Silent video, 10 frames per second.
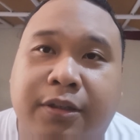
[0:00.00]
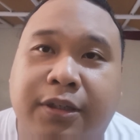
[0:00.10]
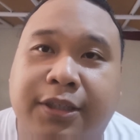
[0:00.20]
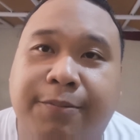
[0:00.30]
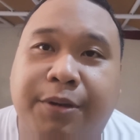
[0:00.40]

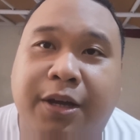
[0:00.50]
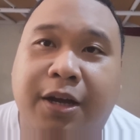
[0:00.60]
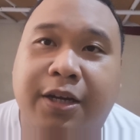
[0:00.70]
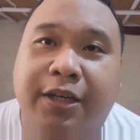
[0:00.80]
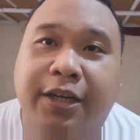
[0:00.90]

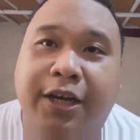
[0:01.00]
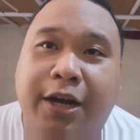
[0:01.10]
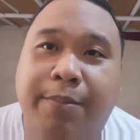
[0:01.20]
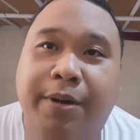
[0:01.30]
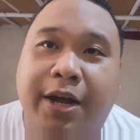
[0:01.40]
nasabihan ka na hindi ka
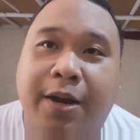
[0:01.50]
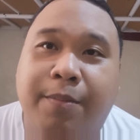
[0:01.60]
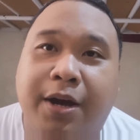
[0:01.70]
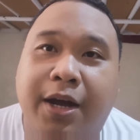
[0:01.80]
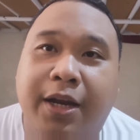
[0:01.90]

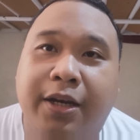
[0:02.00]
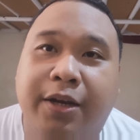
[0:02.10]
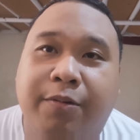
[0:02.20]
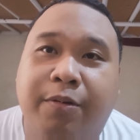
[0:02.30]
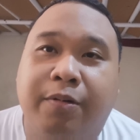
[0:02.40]
kamahal-mahal
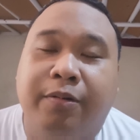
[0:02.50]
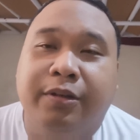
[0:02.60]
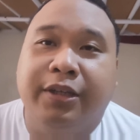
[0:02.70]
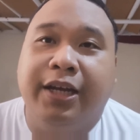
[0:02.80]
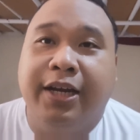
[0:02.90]
na o oh,
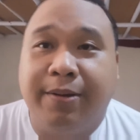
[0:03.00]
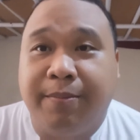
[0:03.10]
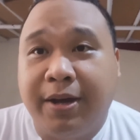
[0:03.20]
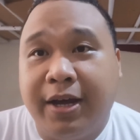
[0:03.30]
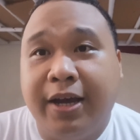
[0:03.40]
hindi ka na
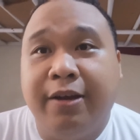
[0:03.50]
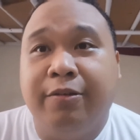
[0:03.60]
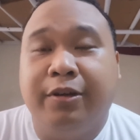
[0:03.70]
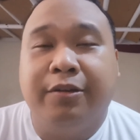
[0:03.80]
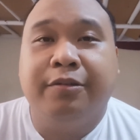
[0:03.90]
mahal
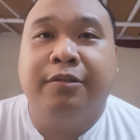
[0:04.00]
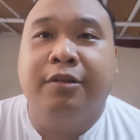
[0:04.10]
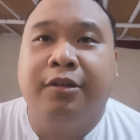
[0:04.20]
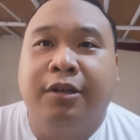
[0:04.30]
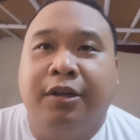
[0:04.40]
o oh, gano'n
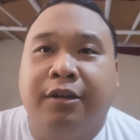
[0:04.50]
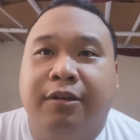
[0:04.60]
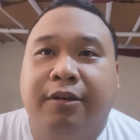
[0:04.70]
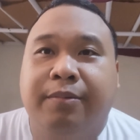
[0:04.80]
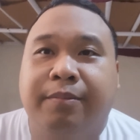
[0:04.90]

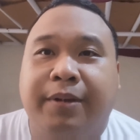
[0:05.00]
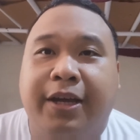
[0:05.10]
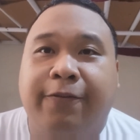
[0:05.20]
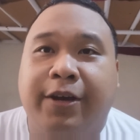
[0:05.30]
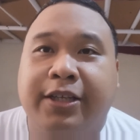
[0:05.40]
my
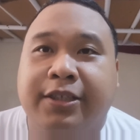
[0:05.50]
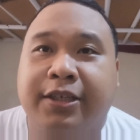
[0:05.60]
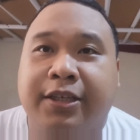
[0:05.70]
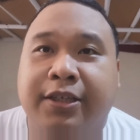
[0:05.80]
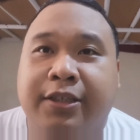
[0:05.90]
advice
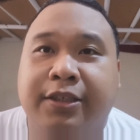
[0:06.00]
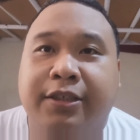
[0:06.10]
is